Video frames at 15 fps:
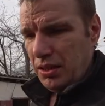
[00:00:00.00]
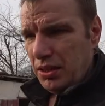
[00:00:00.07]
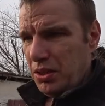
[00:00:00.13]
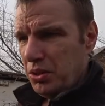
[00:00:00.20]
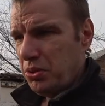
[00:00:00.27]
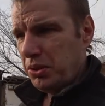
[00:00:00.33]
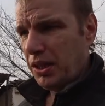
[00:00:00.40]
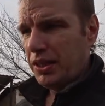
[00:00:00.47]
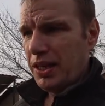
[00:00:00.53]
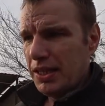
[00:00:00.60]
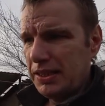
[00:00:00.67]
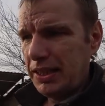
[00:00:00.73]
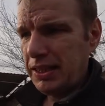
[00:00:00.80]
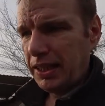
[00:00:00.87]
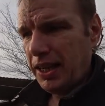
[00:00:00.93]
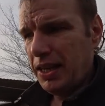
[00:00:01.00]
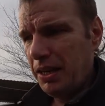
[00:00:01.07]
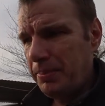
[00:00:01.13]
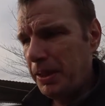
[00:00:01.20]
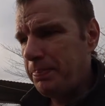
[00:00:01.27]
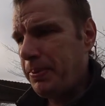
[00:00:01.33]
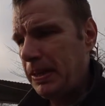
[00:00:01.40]
Что-то краска такая,
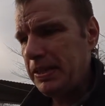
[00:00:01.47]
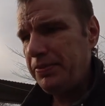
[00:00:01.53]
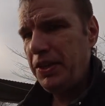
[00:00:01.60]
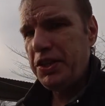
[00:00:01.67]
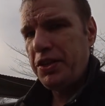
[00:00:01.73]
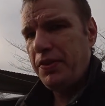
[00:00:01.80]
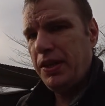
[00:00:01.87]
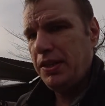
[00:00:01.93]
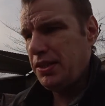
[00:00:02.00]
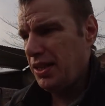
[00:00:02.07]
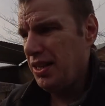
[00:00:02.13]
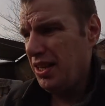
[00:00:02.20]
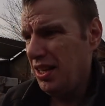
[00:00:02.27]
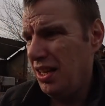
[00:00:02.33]
ребят, просвечивается.